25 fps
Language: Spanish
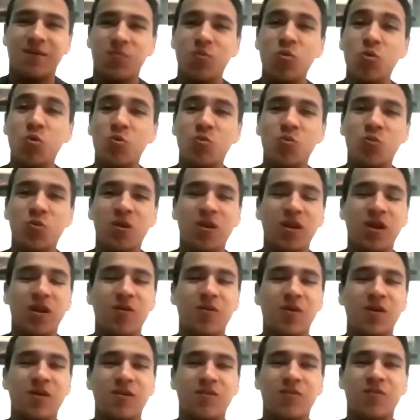muy, muy
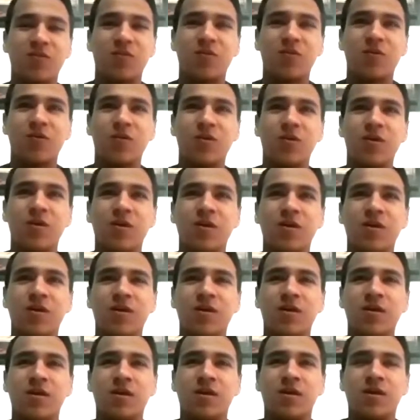largo aliento.
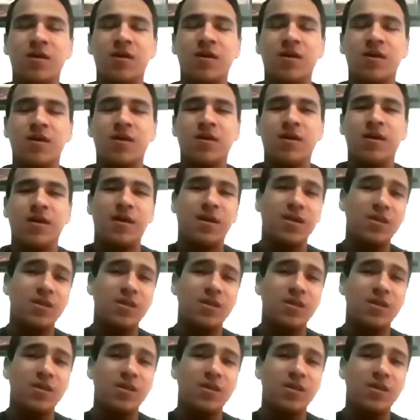El